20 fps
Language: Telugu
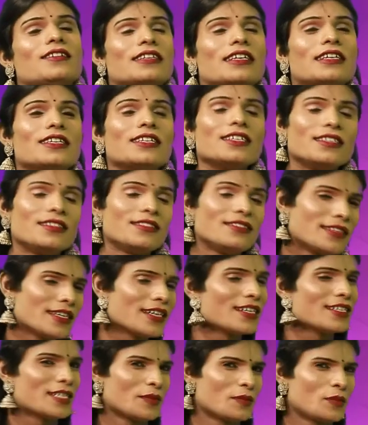నన్ను
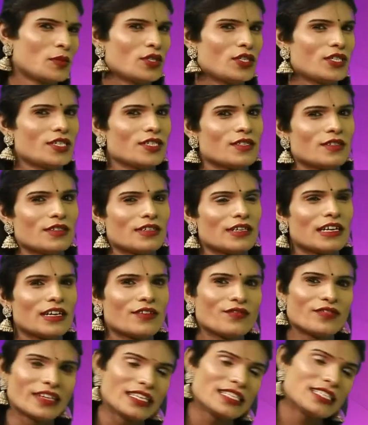ఇంతగా సపోర్ట్ చేస్తున్న నా
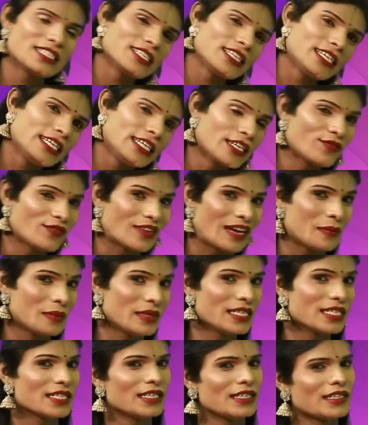ఫ్రెండ్స్కి నా
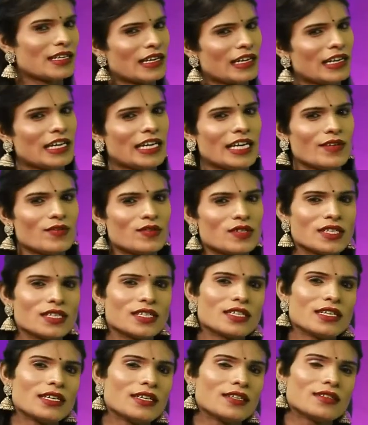ఫ్యామిలీస్కి నా
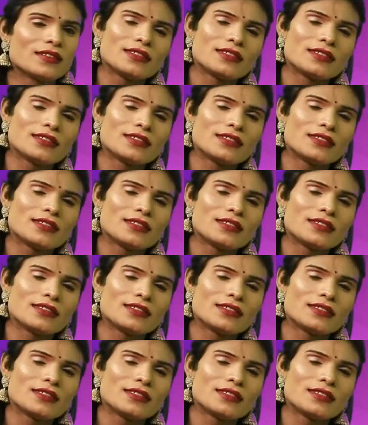రిలేటివ్స్కి